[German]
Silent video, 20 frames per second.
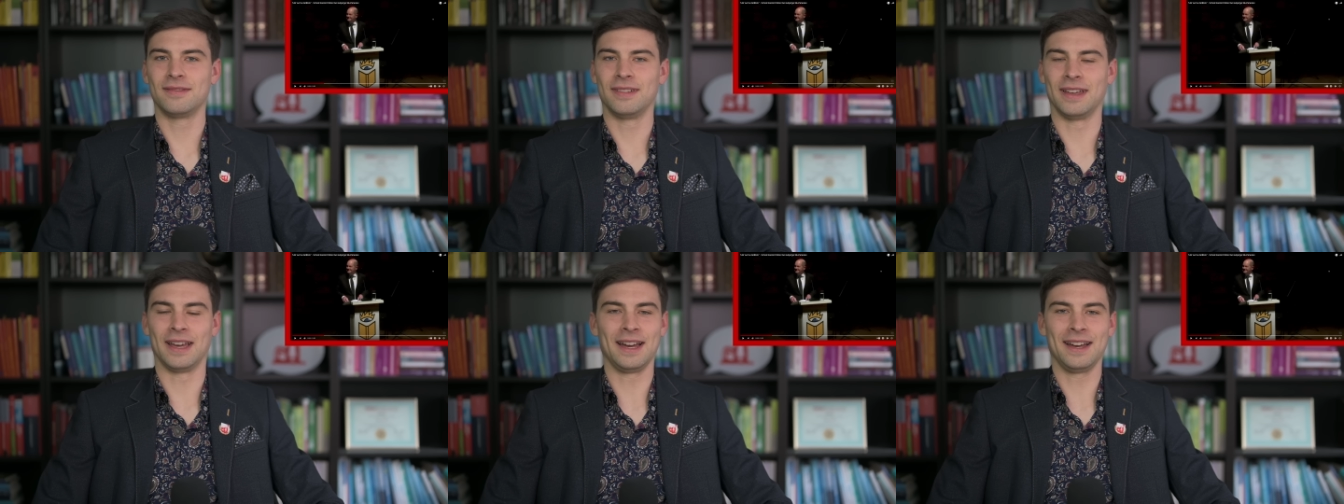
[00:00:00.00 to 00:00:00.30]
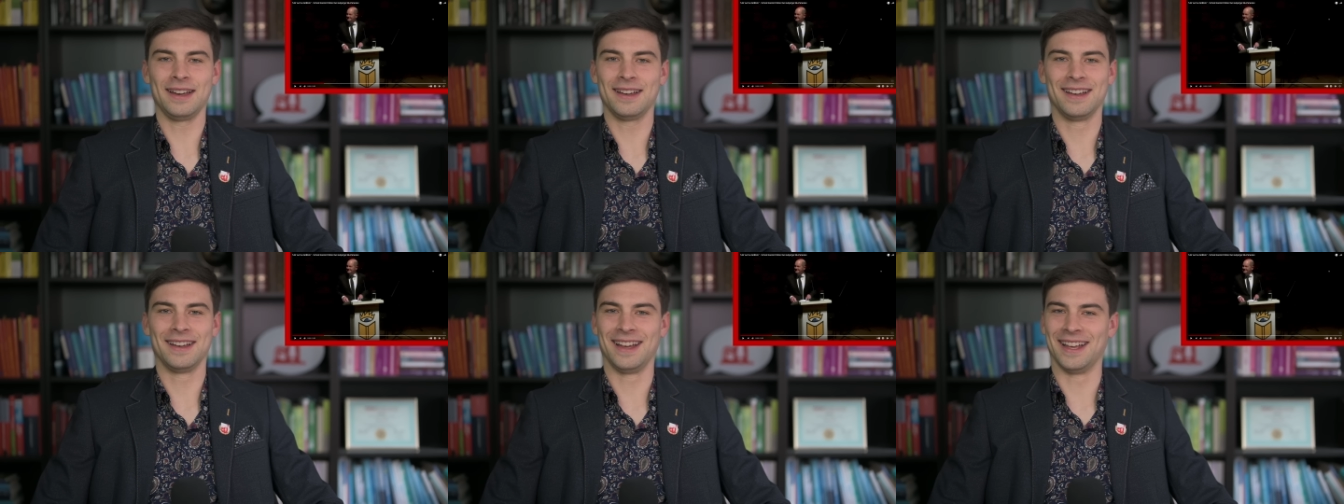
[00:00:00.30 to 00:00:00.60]

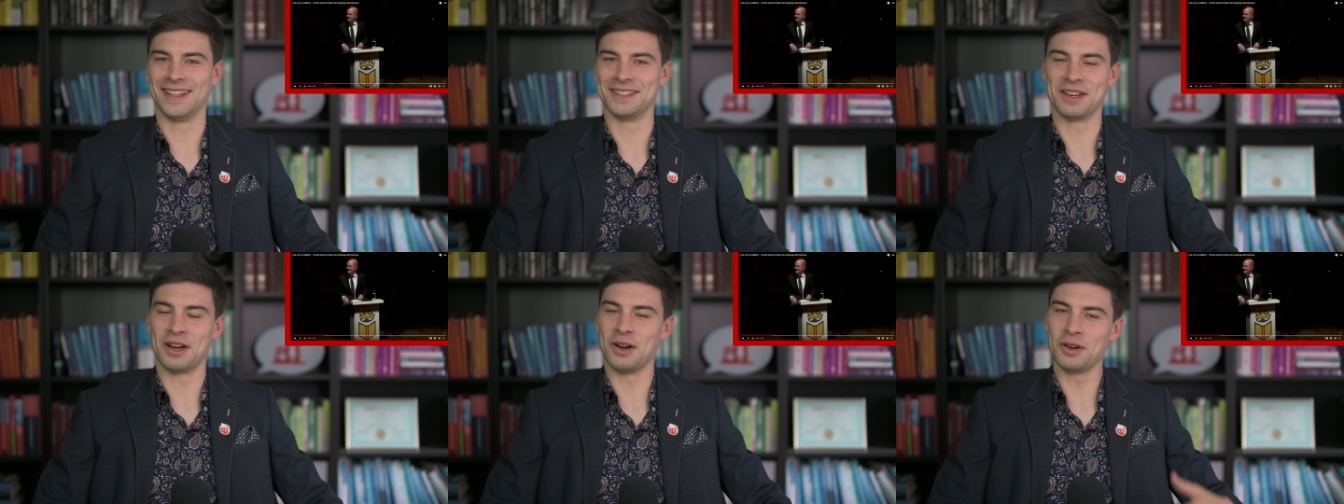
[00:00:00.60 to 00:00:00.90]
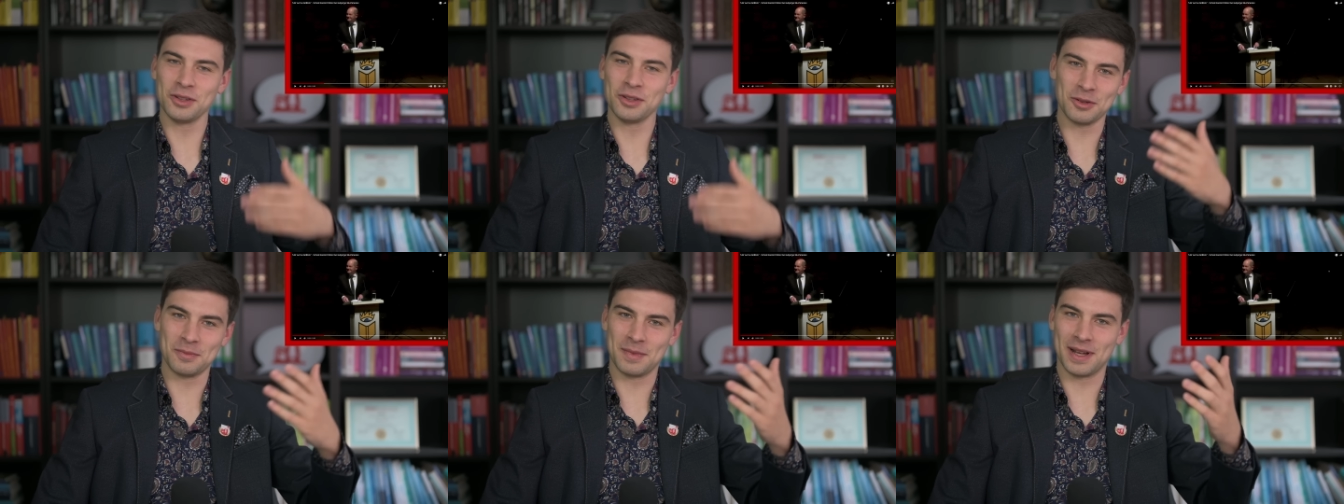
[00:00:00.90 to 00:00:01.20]
ja, also
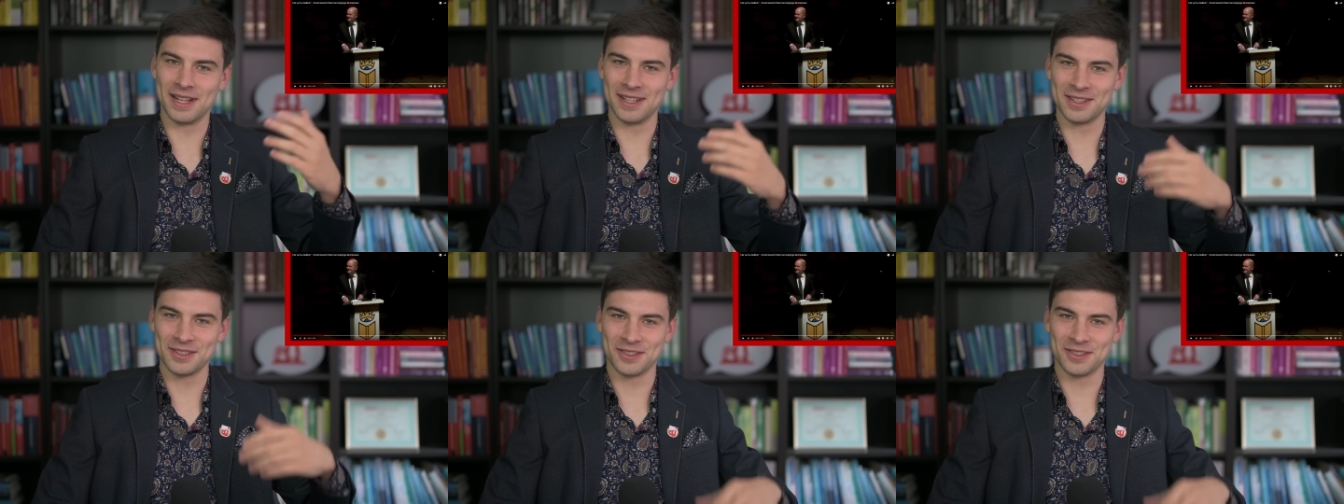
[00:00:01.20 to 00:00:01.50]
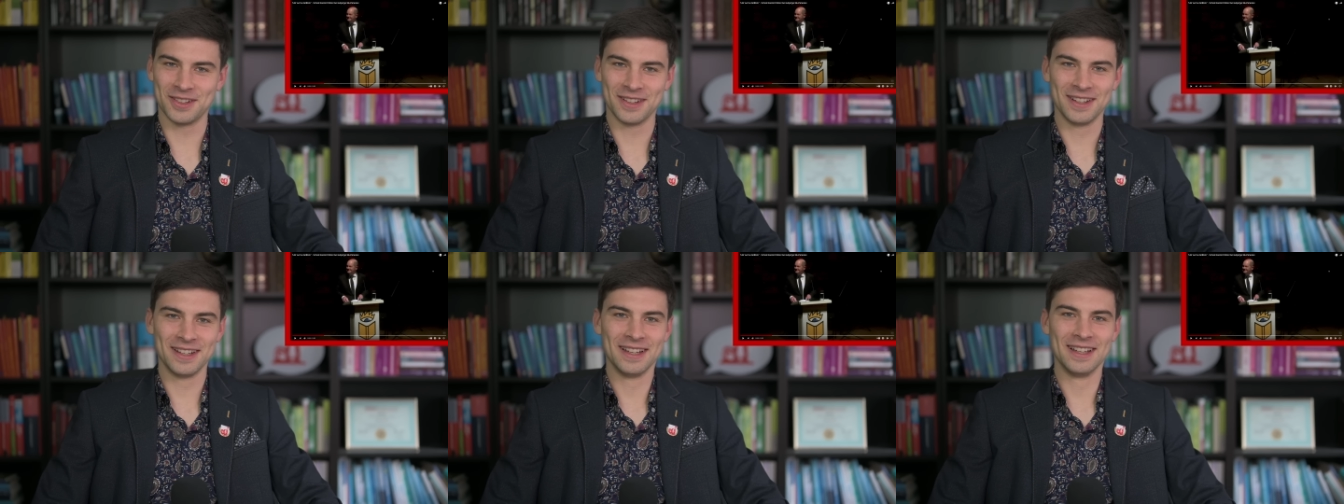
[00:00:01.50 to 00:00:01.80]
auch nochmal
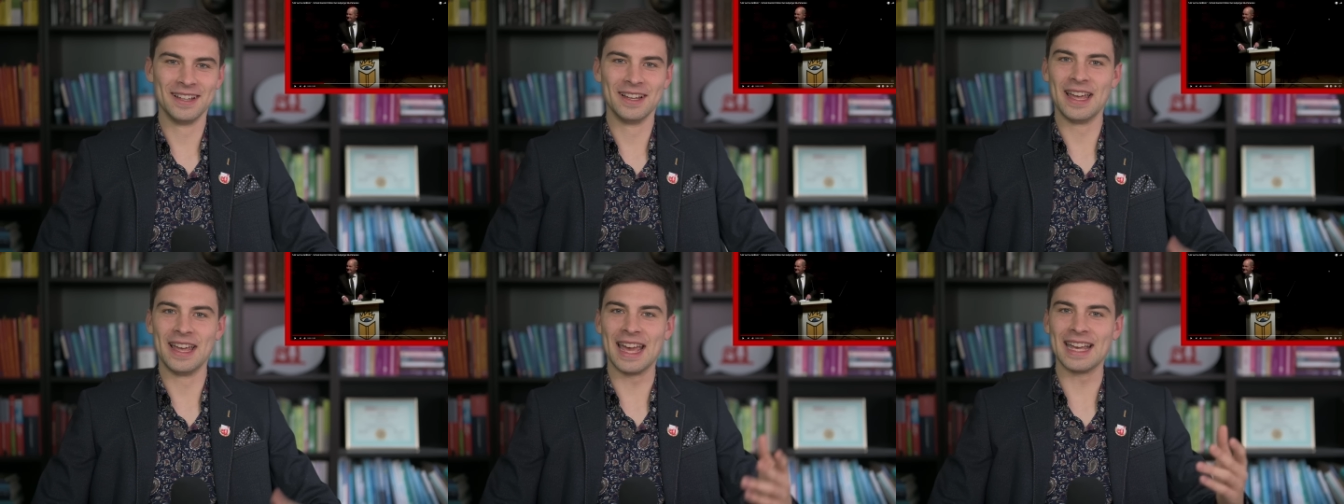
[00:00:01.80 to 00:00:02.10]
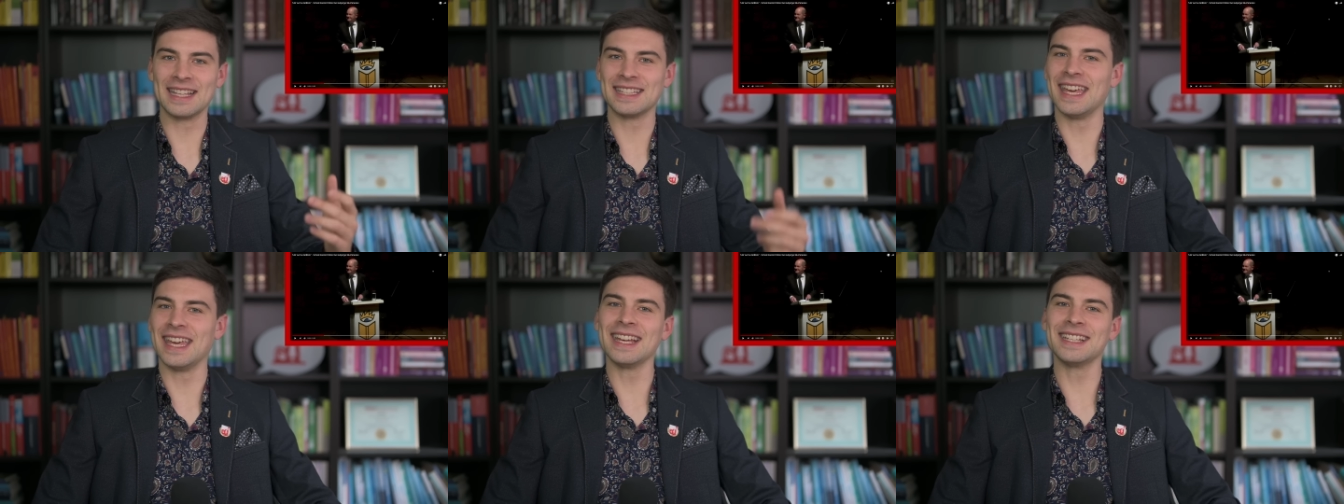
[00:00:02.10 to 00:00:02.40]
so,
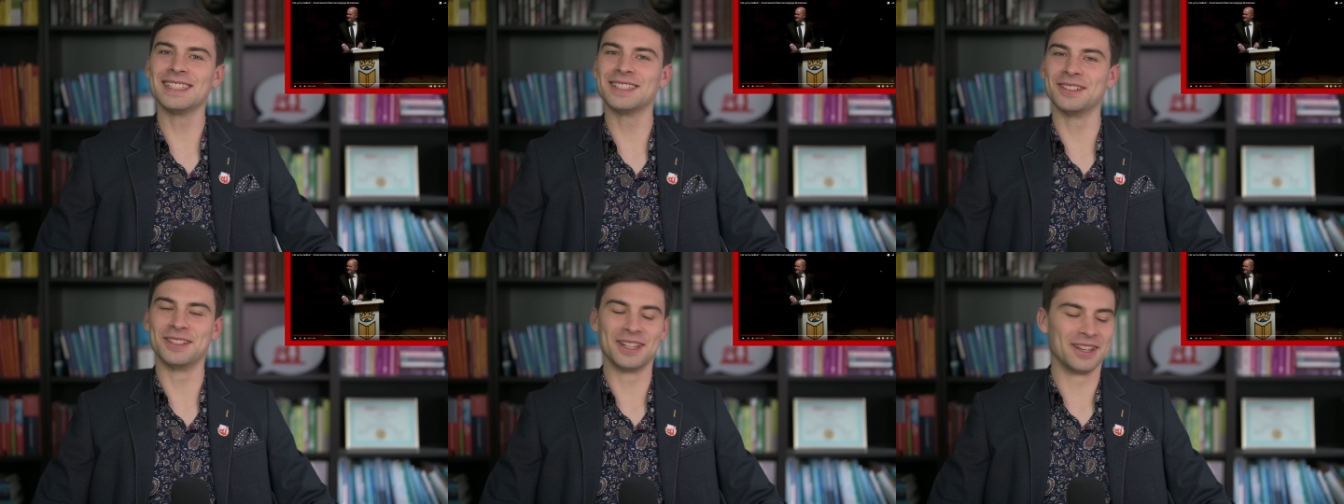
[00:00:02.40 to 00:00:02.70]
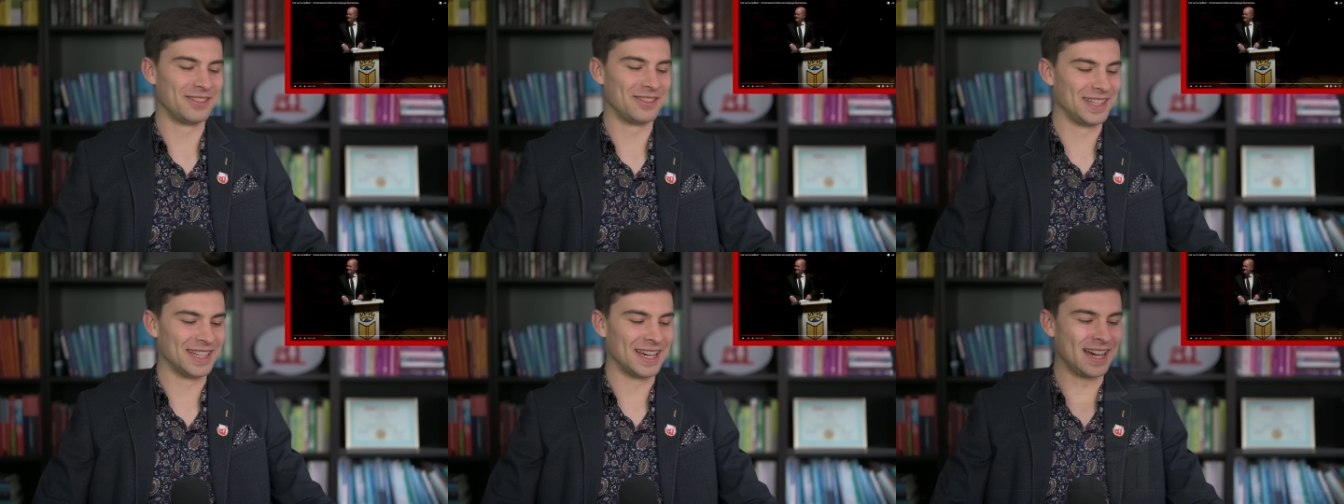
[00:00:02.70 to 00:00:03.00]
Hex, Hex
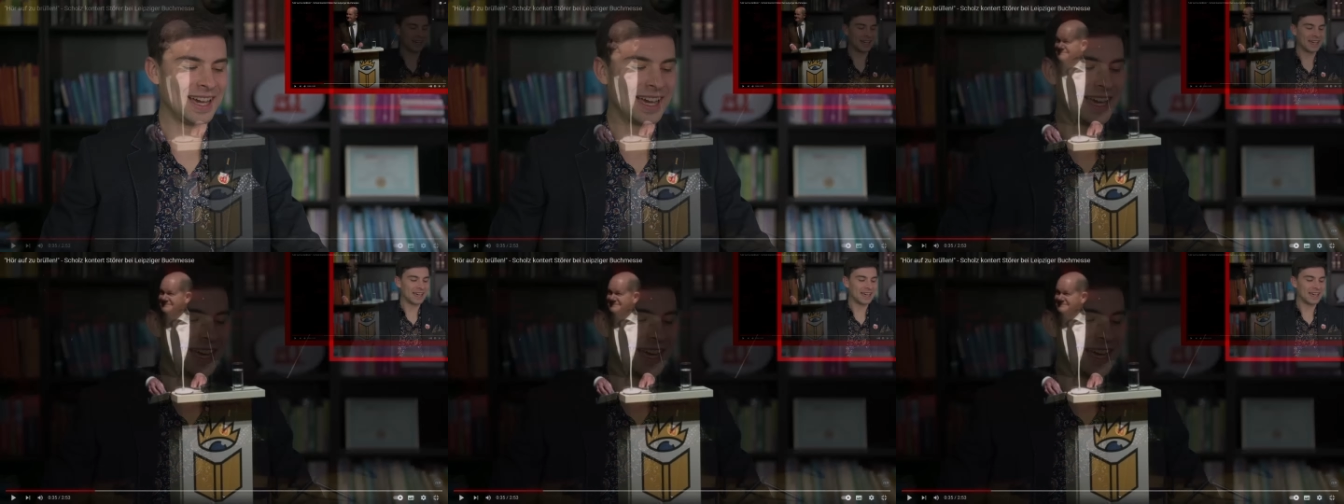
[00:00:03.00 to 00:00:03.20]
oder wie, ja,